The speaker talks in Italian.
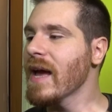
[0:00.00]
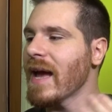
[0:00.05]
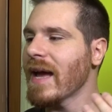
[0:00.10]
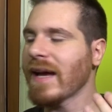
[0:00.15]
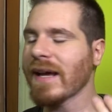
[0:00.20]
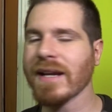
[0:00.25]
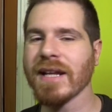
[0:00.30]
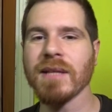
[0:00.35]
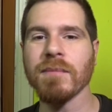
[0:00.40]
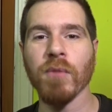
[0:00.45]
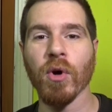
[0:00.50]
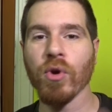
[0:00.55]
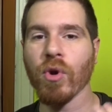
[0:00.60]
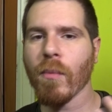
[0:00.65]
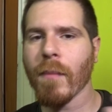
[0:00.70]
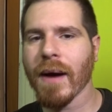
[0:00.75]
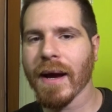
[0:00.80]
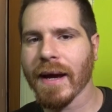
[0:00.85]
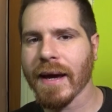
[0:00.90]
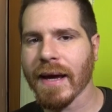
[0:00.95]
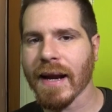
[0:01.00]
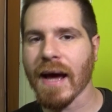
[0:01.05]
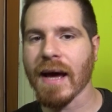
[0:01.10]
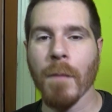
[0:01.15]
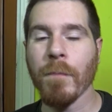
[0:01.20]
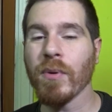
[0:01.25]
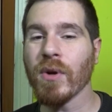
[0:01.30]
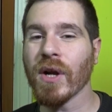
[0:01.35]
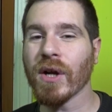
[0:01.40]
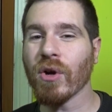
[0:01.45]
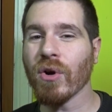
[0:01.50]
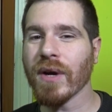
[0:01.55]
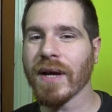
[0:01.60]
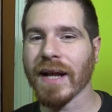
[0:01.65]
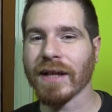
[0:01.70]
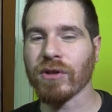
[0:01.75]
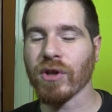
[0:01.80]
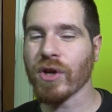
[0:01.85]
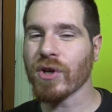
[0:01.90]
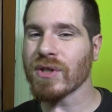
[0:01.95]
e il ritmo non mancherà. Ma più nel
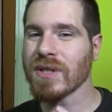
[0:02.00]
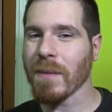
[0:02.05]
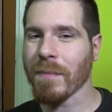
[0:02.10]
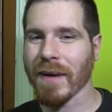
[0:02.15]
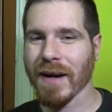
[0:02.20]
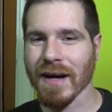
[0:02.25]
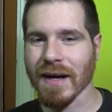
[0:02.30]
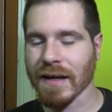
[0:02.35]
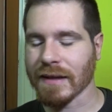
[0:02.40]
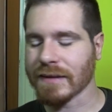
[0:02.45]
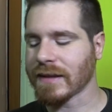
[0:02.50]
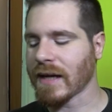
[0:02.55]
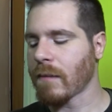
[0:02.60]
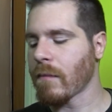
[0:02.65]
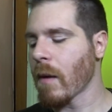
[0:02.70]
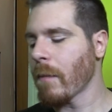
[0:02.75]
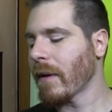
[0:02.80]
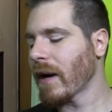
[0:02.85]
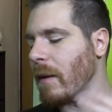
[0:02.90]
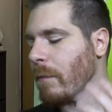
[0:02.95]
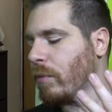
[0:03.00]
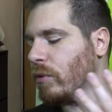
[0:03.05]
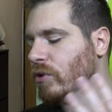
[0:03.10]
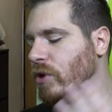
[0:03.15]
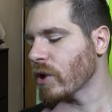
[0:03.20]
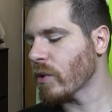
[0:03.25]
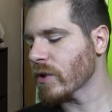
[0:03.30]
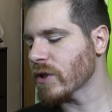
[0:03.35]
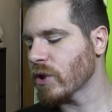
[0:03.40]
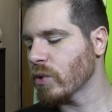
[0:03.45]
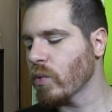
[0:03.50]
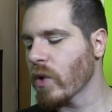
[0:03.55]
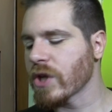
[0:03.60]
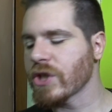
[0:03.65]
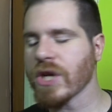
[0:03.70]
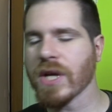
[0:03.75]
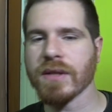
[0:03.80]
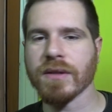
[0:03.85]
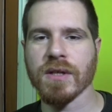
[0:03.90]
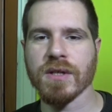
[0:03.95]
concreto di cosa parla la trama? Parla appunto di questi due
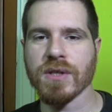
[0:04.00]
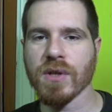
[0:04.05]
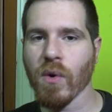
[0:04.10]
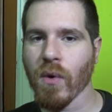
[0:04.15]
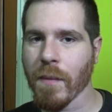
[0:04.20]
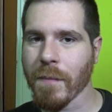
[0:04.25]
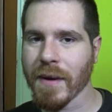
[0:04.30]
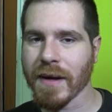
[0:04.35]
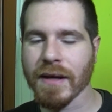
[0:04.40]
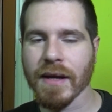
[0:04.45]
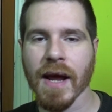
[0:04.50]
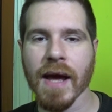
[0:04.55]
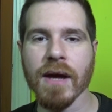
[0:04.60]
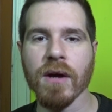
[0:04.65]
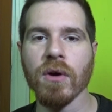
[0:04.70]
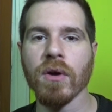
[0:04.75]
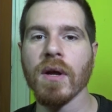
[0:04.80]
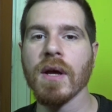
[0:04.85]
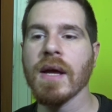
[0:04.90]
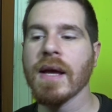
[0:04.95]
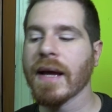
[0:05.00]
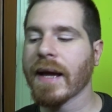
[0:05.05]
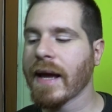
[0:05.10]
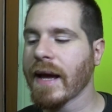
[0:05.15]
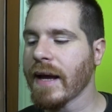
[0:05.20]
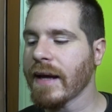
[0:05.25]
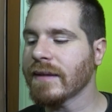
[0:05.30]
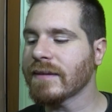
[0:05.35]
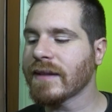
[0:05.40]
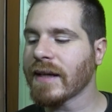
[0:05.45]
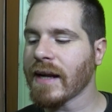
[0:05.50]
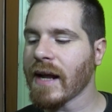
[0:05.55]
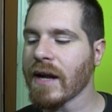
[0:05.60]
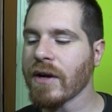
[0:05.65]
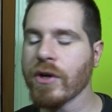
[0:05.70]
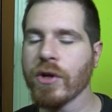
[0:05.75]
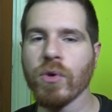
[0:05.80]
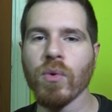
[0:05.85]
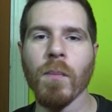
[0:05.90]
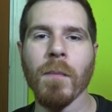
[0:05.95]
agenti, Sow e McGregor, che
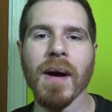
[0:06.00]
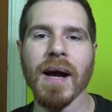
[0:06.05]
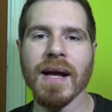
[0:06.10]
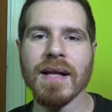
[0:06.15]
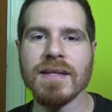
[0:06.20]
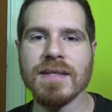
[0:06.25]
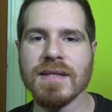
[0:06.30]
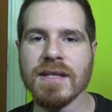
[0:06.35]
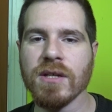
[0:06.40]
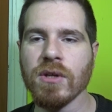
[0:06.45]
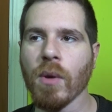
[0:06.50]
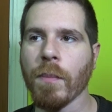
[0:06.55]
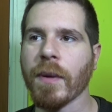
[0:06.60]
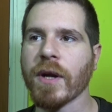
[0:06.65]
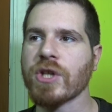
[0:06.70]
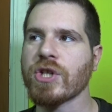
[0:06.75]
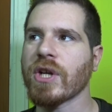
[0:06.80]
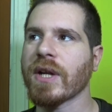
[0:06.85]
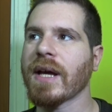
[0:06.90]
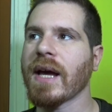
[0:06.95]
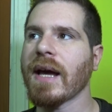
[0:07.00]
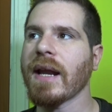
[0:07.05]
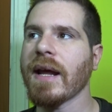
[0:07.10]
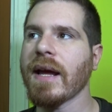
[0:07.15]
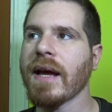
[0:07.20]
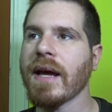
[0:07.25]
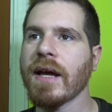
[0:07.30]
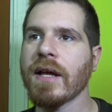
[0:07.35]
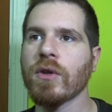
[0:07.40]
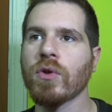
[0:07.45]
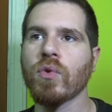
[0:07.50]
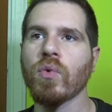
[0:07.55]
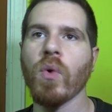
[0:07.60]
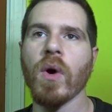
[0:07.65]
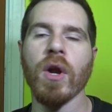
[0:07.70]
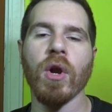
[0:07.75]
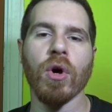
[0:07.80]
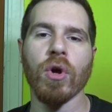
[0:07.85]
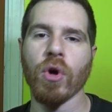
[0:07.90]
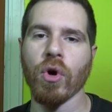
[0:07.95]
entreranno in un magazzino per cercare
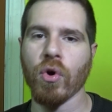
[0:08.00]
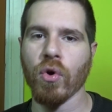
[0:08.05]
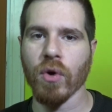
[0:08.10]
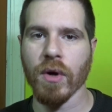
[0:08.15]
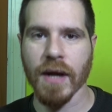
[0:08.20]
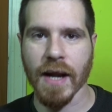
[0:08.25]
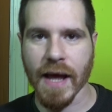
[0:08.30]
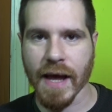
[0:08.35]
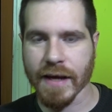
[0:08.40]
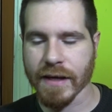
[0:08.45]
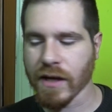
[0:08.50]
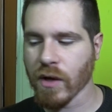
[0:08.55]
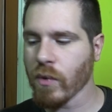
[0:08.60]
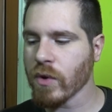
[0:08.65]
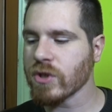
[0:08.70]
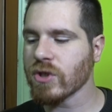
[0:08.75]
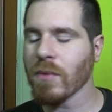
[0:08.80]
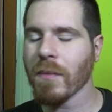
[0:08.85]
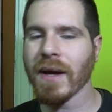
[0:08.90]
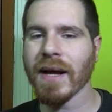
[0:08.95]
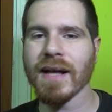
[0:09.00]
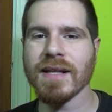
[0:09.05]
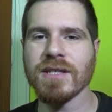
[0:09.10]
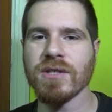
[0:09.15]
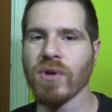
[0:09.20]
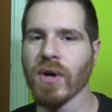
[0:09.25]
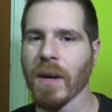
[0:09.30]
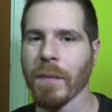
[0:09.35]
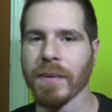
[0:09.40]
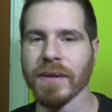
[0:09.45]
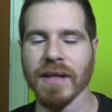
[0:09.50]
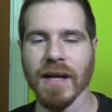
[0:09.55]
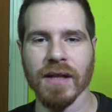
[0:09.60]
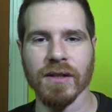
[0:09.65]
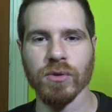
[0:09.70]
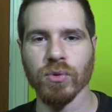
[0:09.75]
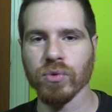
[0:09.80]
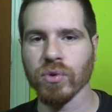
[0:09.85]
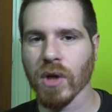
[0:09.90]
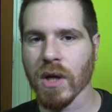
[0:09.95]
due loro colleghi. In questo magazzino capiterà
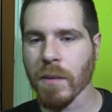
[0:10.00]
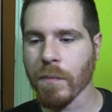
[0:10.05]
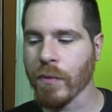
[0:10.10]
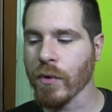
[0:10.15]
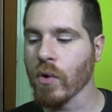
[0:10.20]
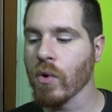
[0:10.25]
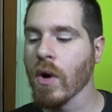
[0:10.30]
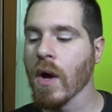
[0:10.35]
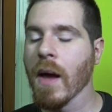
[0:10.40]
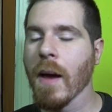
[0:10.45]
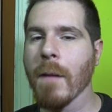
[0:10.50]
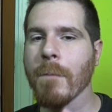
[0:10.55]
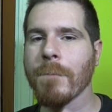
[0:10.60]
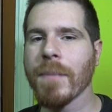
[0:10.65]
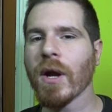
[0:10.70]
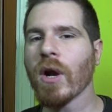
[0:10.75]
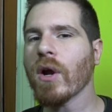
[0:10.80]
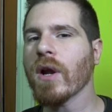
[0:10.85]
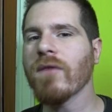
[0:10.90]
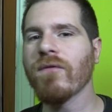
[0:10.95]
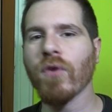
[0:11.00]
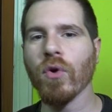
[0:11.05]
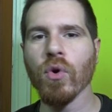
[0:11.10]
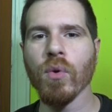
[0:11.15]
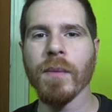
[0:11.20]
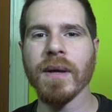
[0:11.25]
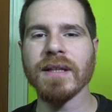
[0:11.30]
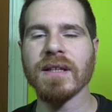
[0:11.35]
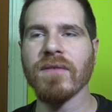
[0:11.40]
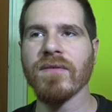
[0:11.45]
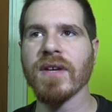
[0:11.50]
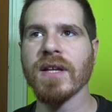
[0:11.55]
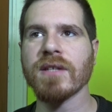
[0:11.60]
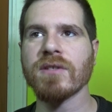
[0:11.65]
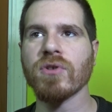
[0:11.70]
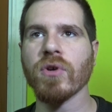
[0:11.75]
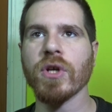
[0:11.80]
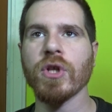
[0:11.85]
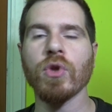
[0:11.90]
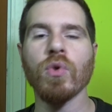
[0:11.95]
di tutto e di più, però il volume è
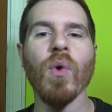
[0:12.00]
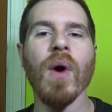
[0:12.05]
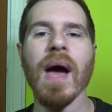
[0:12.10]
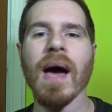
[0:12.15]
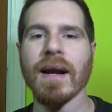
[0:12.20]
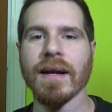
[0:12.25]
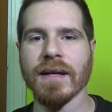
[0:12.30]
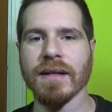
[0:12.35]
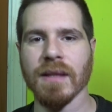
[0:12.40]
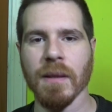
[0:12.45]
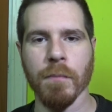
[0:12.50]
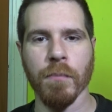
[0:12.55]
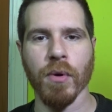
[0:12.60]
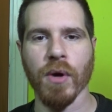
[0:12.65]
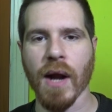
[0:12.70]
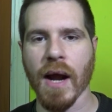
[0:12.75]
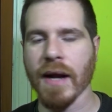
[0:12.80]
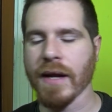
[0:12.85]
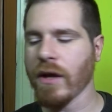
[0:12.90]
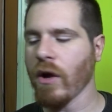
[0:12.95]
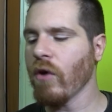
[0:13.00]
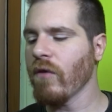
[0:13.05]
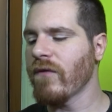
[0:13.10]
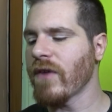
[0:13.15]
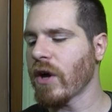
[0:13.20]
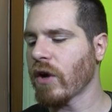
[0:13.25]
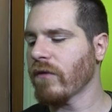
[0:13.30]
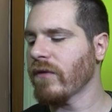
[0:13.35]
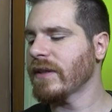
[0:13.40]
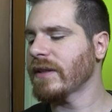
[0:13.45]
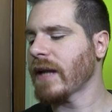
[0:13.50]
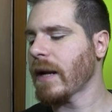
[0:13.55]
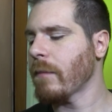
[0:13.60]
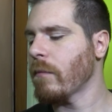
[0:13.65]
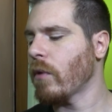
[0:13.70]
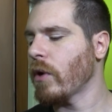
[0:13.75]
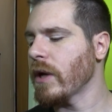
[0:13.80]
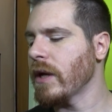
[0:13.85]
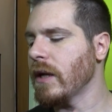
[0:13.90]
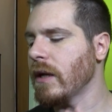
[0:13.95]
diviso in due archi temporali, ovvero
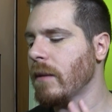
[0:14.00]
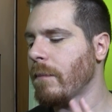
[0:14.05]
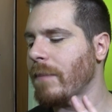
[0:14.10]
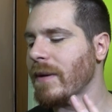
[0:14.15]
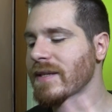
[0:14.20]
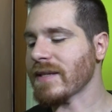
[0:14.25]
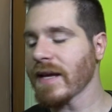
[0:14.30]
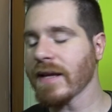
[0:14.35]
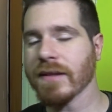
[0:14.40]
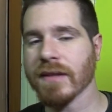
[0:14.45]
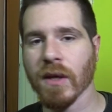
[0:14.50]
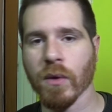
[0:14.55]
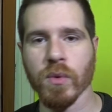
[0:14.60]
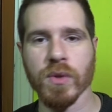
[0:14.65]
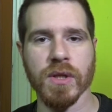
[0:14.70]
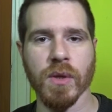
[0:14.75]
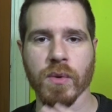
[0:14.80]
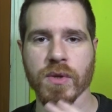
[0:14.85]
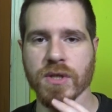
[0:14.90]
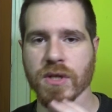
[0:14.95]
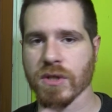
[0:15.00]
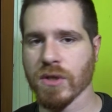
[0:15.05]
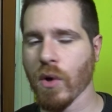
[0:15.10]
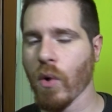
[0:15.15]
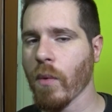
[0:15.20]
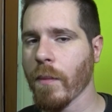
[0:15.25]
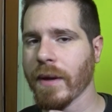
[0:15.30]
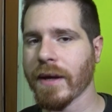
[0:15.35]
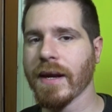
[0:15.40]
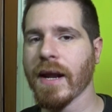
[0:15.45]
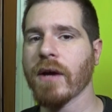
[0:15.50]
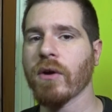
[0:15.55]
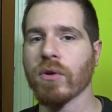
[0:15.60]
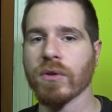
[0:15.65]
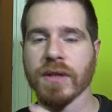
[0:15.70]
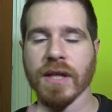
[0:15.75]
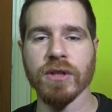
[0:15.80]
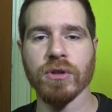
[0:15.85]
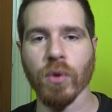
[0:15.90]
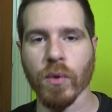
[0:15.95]
vedremo il presente, quindi questo è Saul
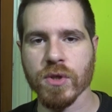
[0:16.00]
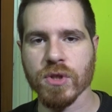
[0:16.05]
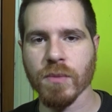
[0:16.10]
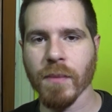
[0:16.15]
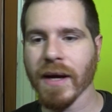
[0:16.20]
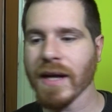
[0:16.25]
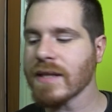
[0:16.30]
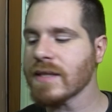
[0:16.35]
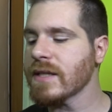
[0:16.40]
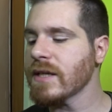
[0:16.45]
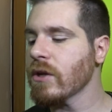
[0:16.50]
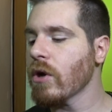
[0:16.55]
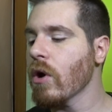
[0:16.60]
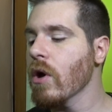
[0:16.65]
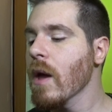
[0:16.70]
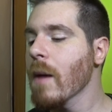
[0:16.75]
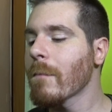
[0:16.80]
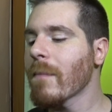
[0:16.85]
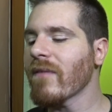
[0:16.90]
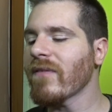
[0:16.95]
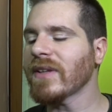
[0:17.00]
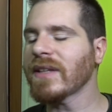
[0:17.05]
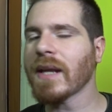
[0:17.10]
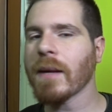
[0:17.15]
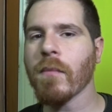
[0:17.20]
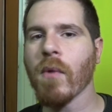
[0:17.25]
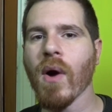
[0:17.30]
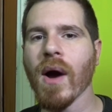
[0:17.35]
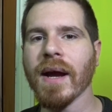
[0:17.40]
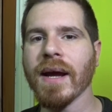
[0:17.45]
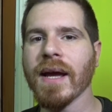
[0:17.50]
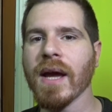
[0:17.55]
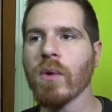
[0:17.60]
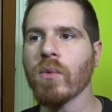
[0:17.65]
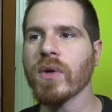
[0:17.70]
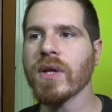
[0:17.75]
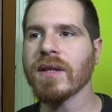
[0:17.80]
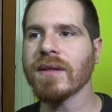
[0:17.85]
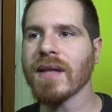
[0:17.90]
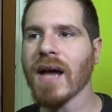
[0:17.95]
McGregor dentro questo magazzino, ma vedremo anche
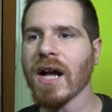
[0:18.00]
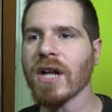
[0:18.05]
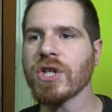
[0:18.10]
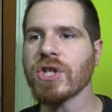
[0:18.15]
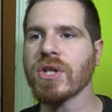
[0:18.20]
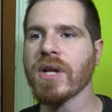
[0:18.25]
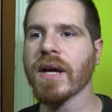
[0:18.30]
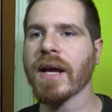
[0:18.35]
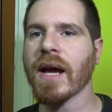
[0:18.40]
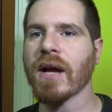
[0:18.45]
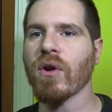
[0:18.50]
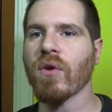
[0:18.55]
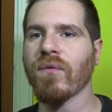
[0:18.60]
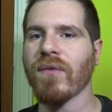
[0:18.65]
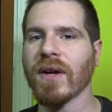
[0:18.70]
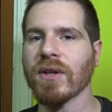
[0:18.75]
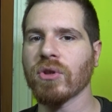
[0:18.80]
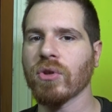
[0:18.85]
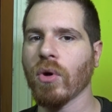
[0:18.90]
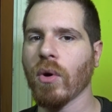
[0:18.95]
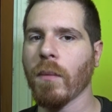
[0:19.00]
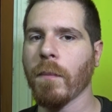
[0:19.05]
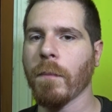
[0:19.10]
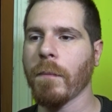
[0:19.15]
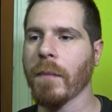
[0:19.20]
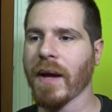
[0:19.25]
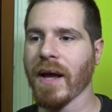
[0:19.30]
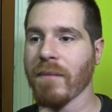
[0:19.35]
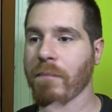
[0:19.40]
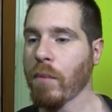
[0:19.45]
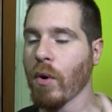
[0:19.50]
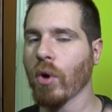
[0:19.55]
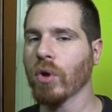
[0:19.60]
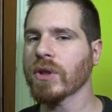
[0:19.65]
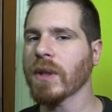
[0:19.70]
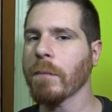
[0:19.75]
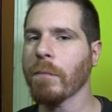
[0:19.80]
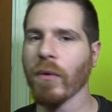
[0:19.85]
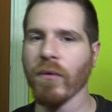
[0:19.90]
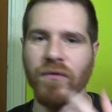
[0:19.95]
un'indagine che hanno fatto che poco
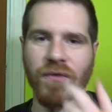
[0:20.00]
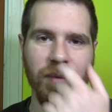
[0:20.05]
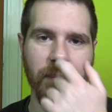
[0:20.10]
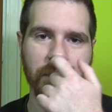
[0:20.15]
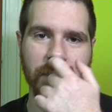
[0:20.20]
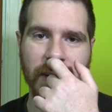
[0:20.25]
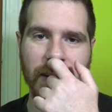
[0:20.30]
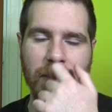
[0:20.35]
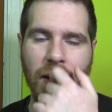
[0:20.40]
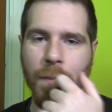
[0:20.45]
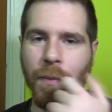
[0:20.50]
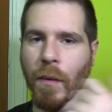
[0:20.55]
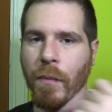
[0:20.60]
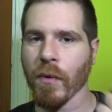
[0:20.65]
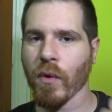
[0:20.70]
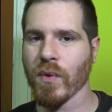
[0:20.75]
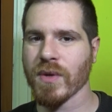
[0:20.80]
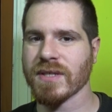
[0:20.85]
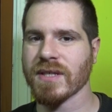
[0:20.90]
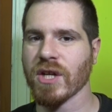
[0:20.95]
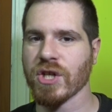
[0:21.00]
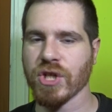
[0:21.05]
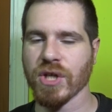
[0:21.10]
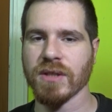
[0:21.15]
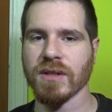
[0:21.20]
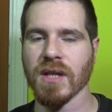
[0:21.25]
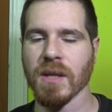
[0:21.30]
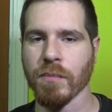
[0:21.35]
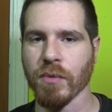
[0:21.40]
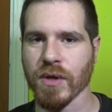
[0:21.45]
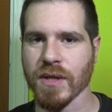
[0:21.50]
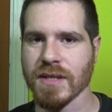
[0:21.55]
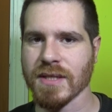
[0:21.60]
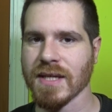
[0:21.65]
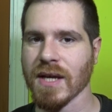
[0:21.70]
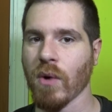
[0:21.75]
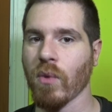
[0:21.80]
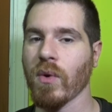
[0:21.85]
tempo fr- prima proprio questi agenti di polizia,